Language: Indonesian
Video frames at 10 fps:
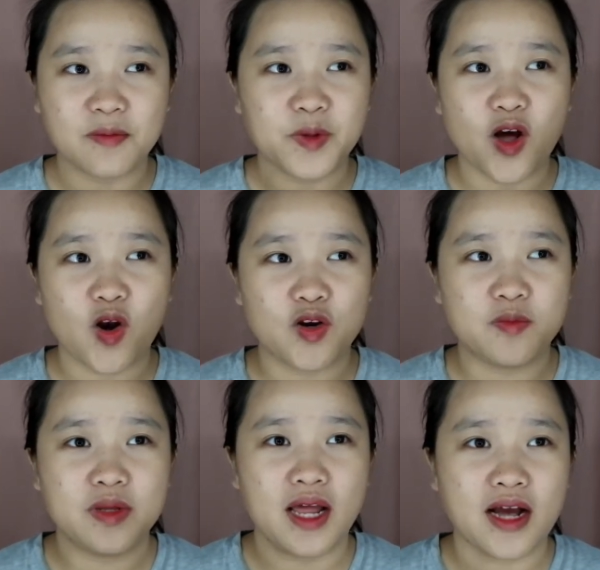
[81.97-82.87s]
tapi kalau
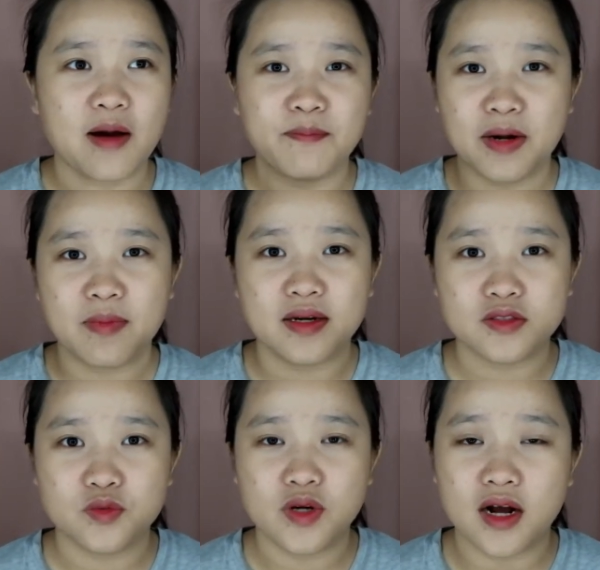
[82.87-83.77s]
dibilang gampang
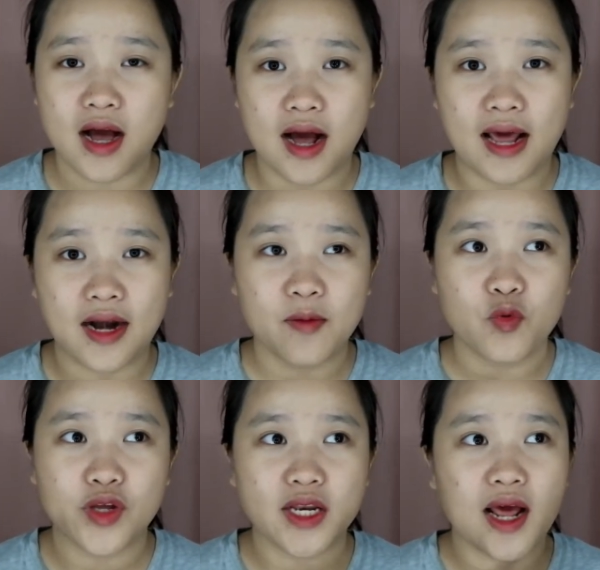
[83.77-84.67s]
banget juga enggak karena
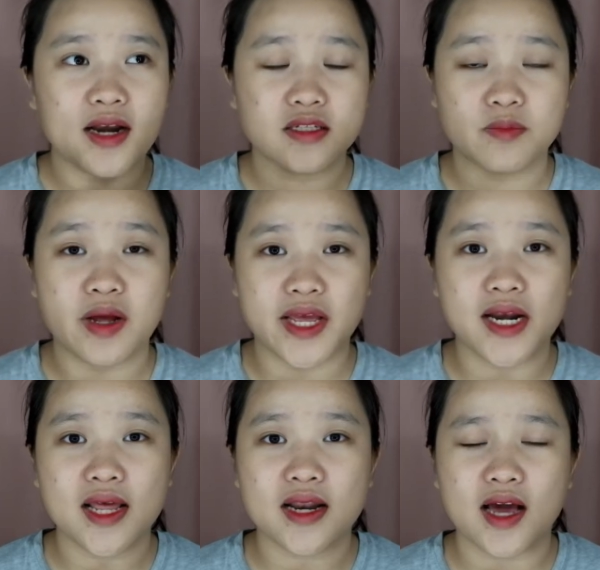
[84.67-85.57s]
mungkin ada
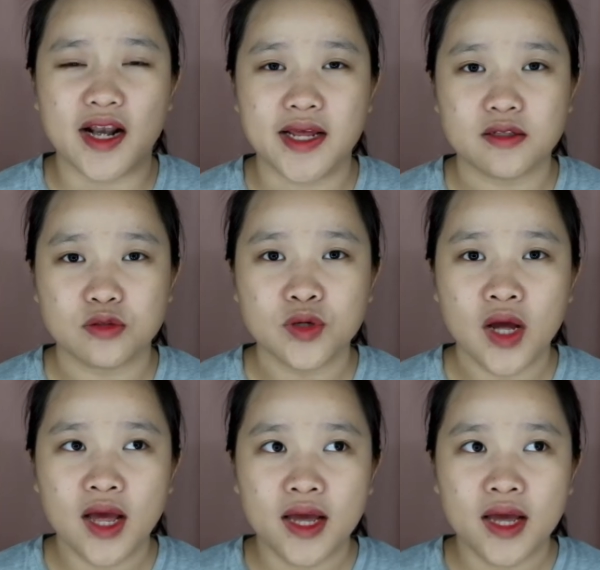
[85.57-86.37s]
sebagian dari kalian tuh